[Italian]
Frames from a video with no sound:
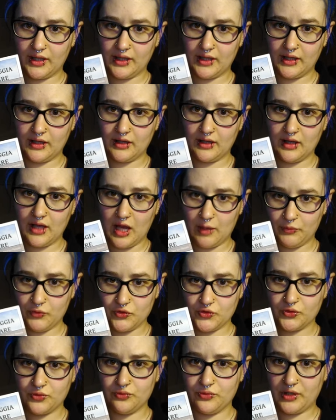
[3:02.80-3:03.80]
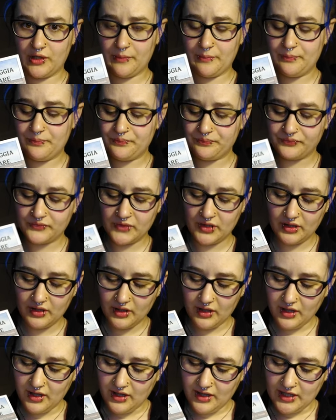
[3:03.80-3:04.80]
che è più scura.
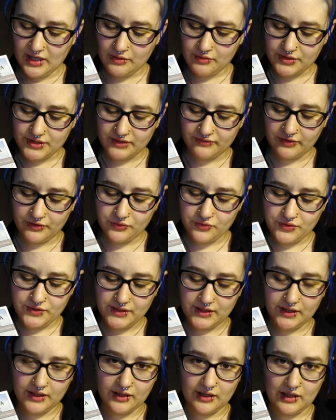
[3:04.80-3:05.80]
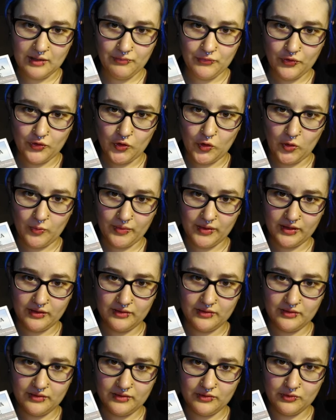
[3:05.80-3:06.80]
E questo ha fatto sì che il mio
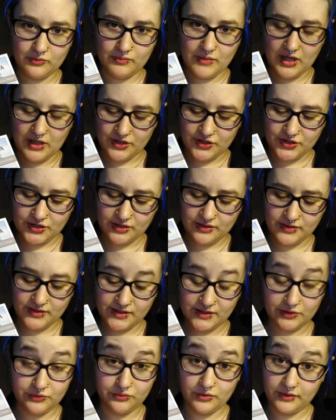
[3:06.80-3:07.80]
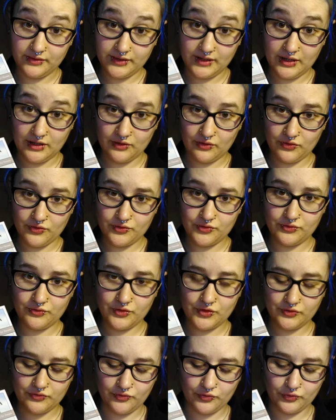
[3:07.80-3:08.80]
nome, Loom Martian, scritto in nero su
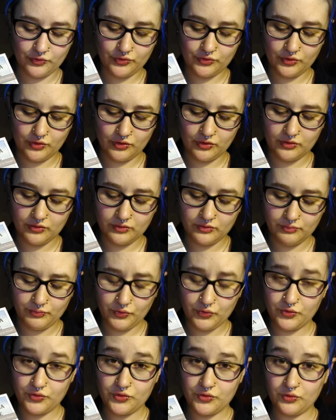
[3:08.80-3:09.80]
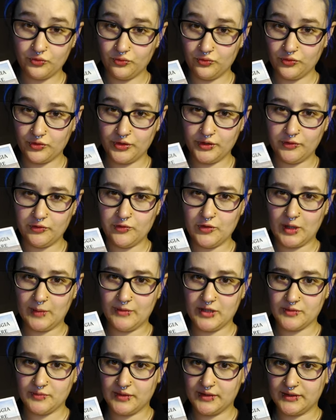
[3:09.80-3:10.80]
uno sfondo più scuro di quello
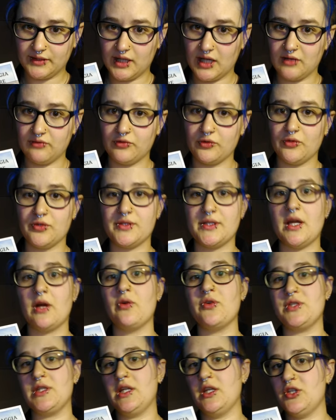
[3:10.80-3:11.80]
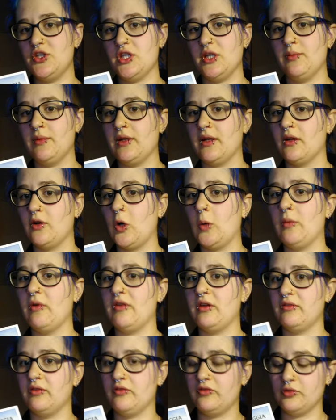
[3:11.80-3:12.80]
che mi aspettavo, non sia così leggibile come
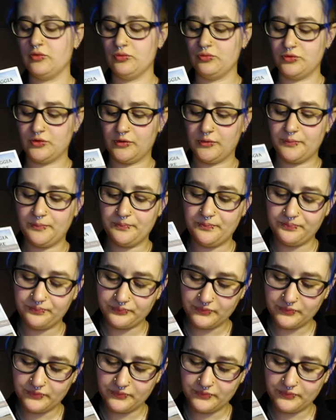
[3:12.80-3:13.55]
avrei voluto.